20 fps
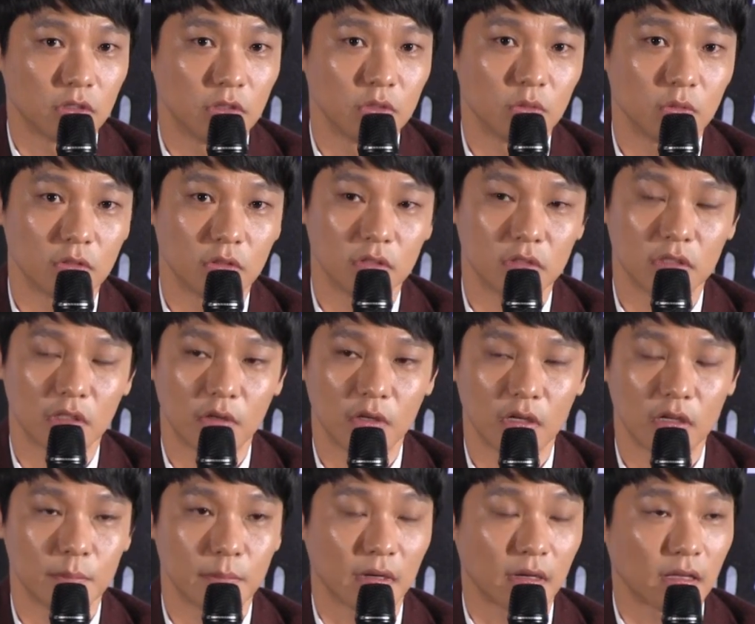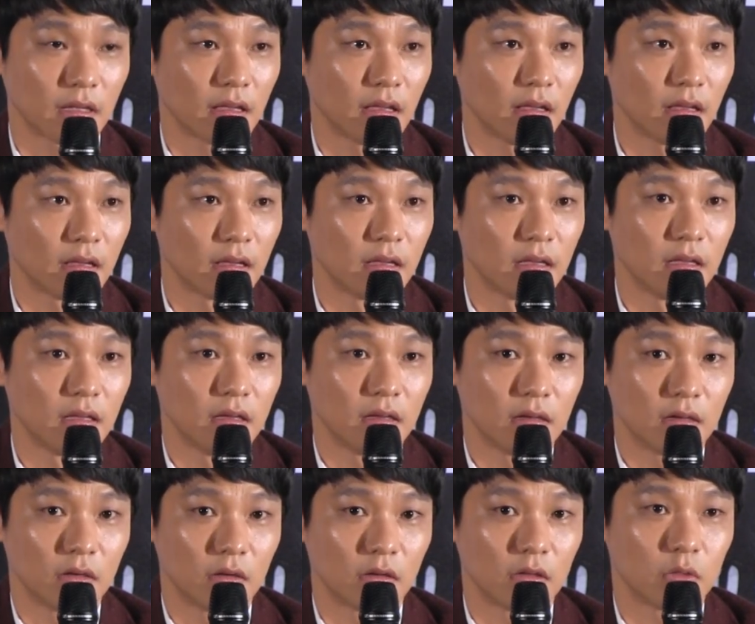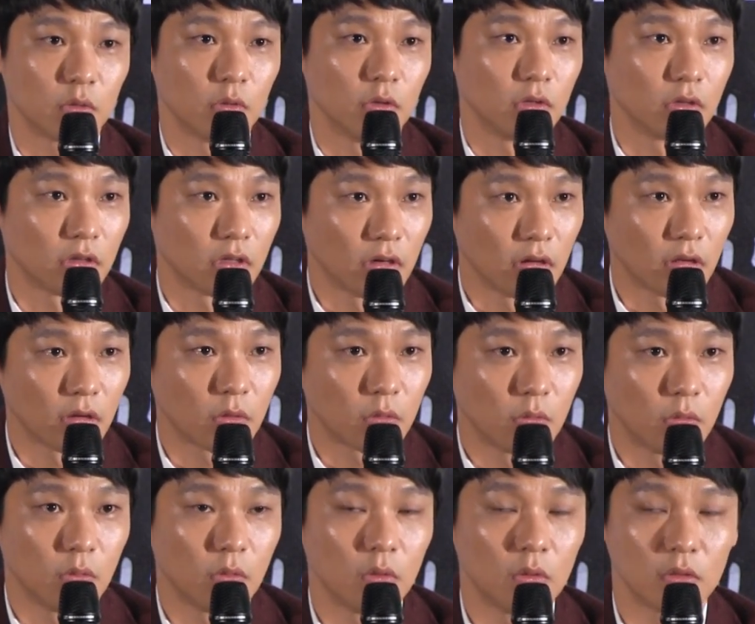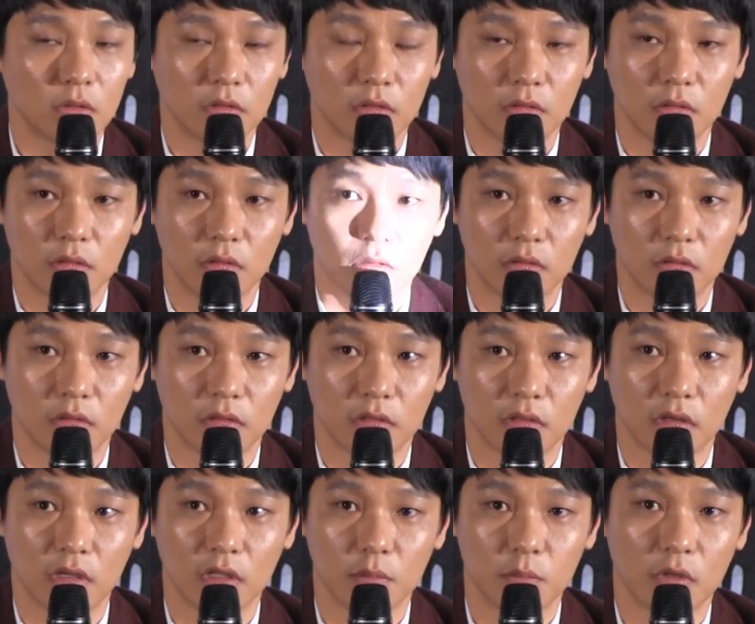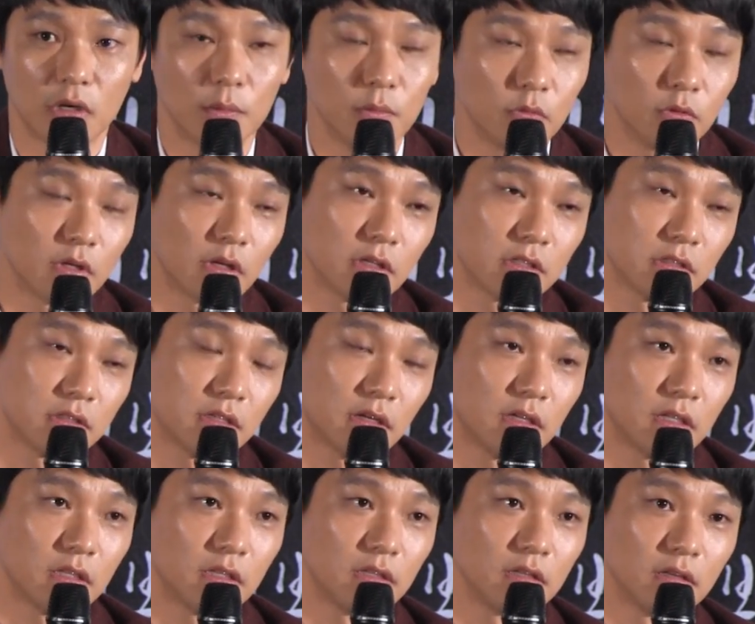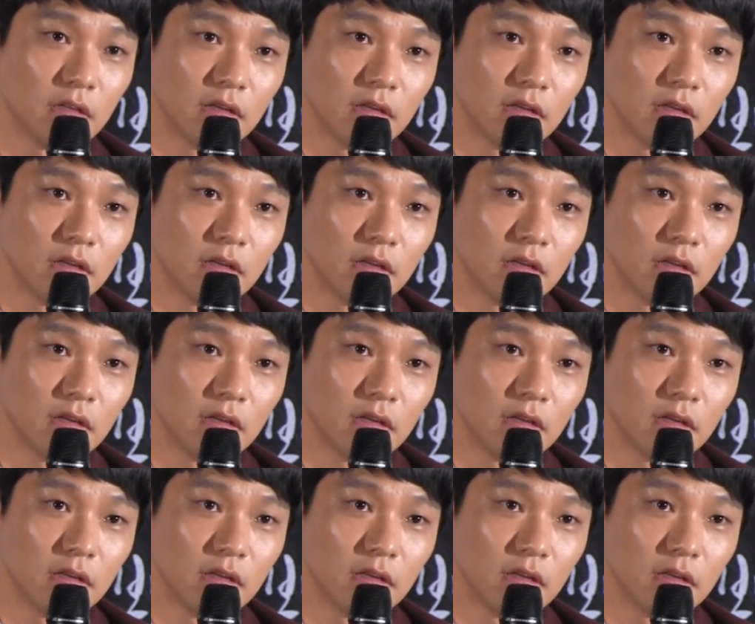저는 또 그 상황에 맞게 이렇게 또 연기를 했고 어, 그 안에 뭐 감독님께서 잘